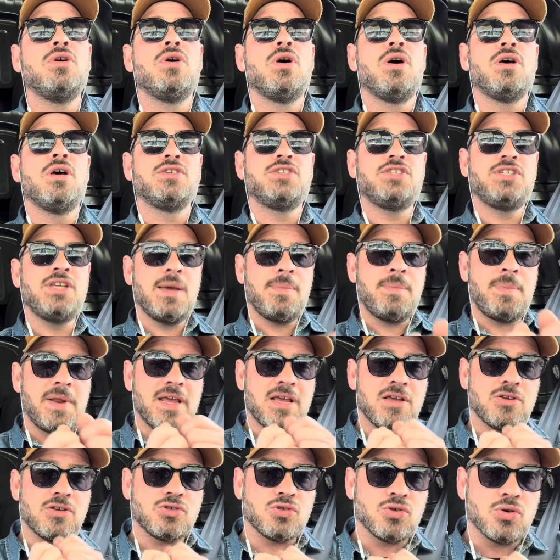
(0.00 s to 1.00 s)
si è
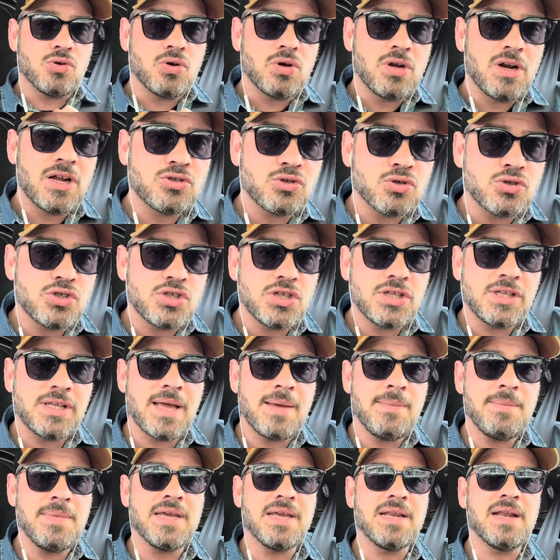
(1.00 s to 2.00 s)
preso la
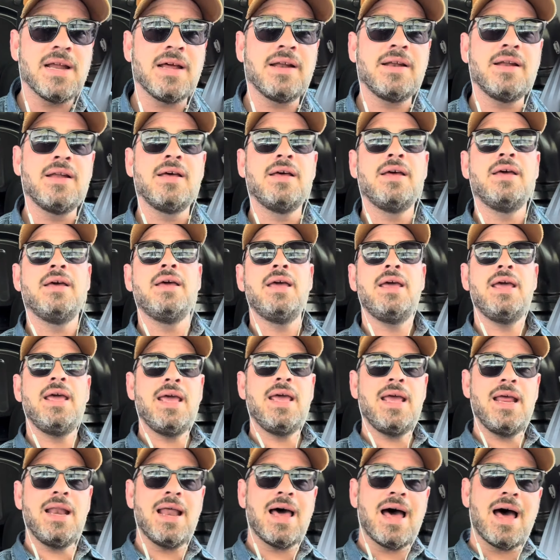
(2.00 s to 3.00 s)
società Milan
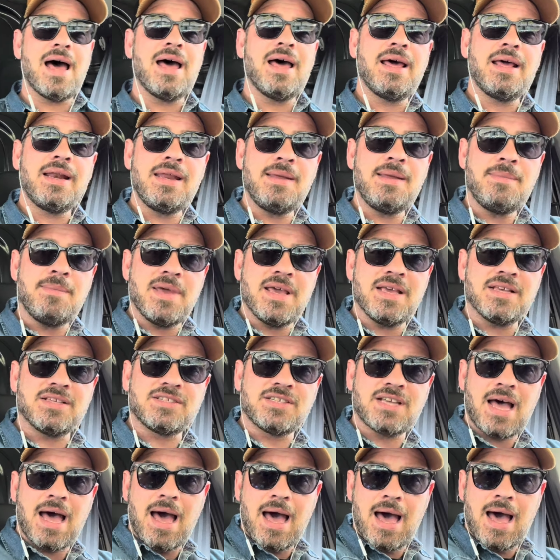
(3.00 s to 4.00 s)
e l'ha
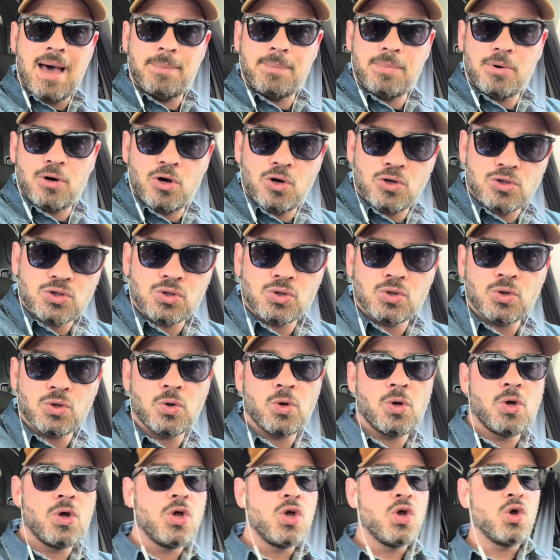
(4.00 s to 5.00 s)
rimessa a posto.
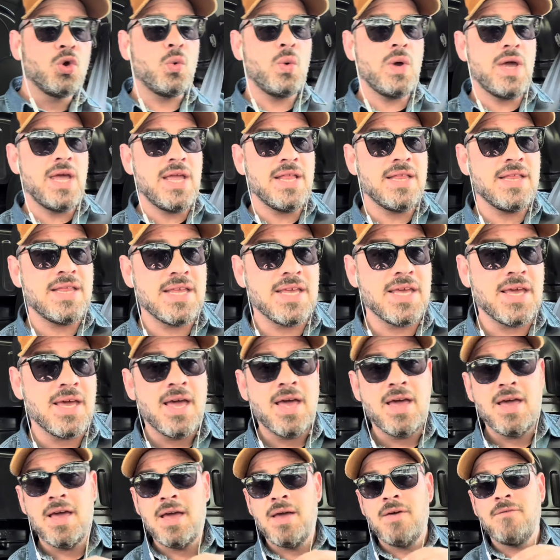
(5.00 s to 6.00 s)
Quindi
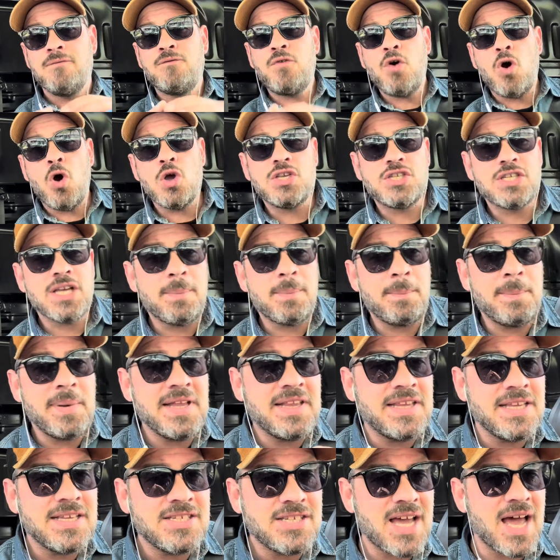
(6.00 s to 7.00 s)
voi
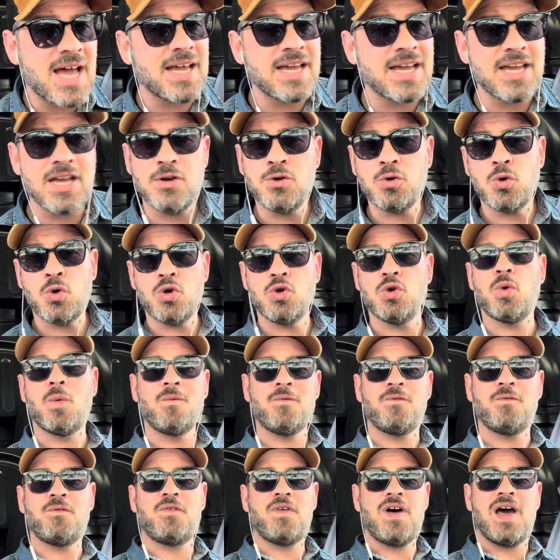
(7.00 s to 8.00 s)
sapete già che noi
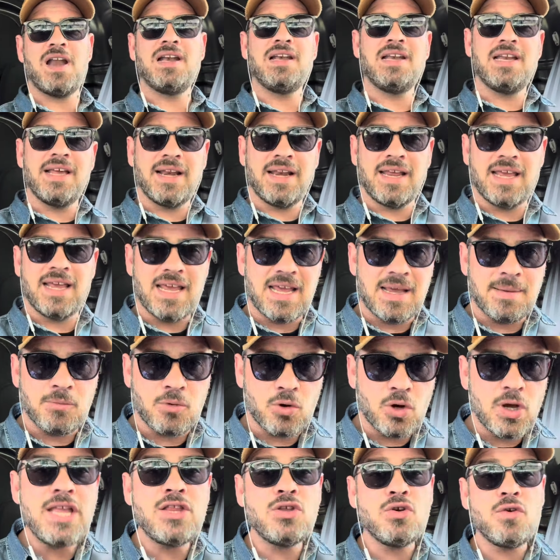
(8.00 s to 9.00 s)
non
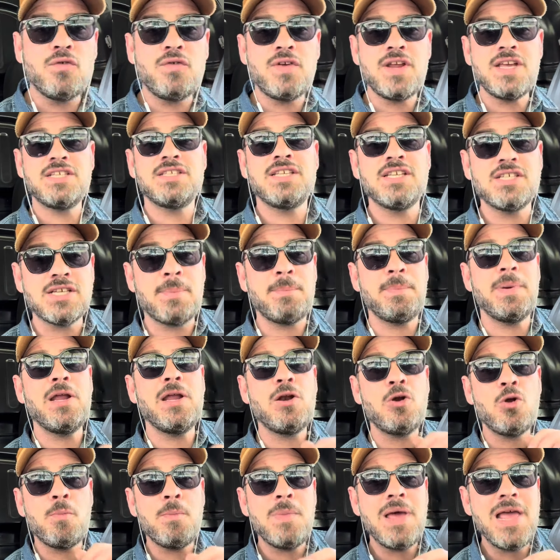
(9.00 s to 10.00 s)
falliremo e dovreste
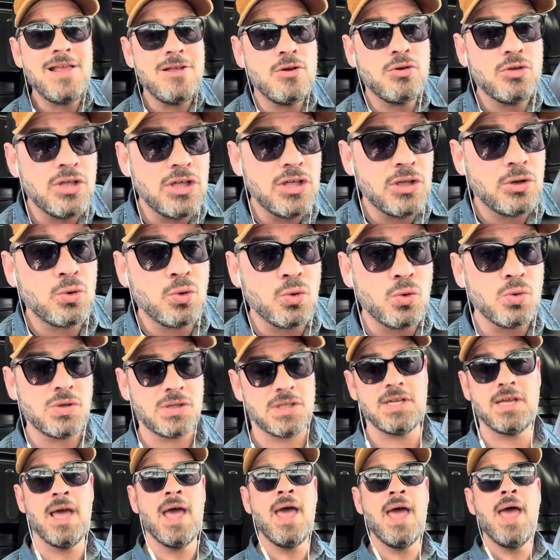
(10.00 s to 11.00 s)
saperlo meglio di
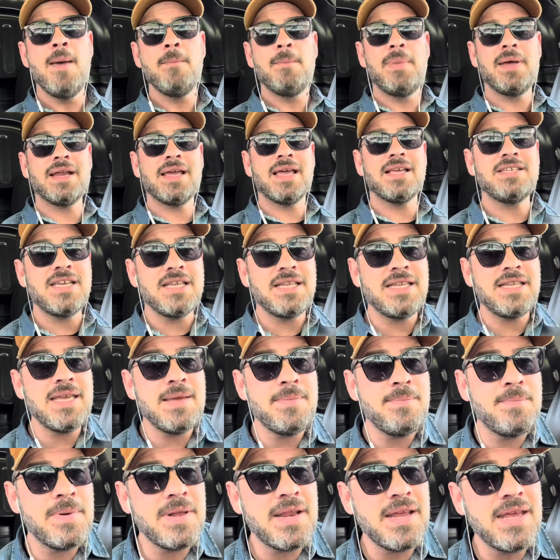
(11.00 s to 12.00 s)
tutti perché siete
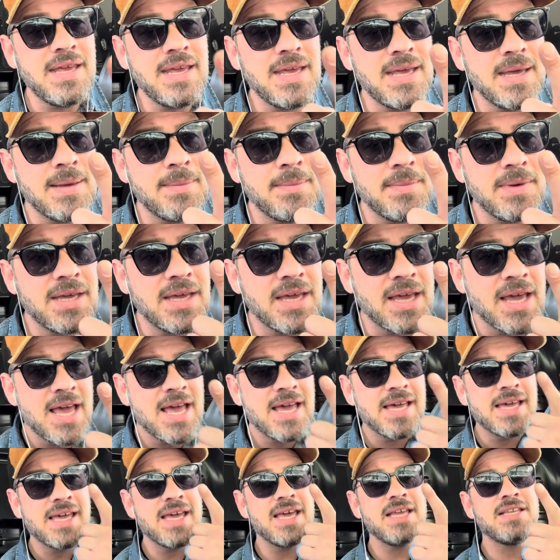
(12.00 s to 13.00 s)
i primi
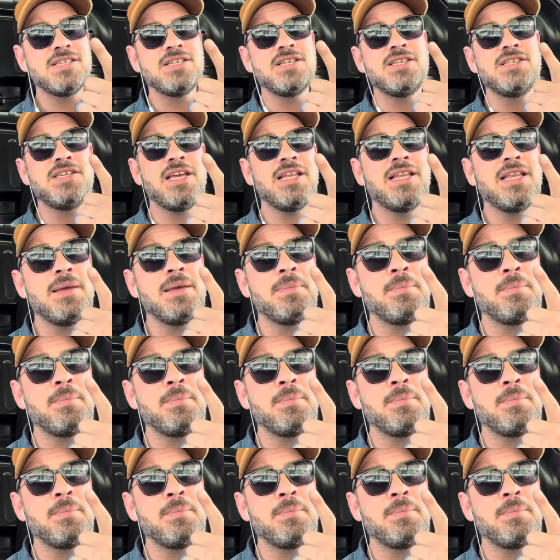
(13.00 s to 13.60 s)
che ci siete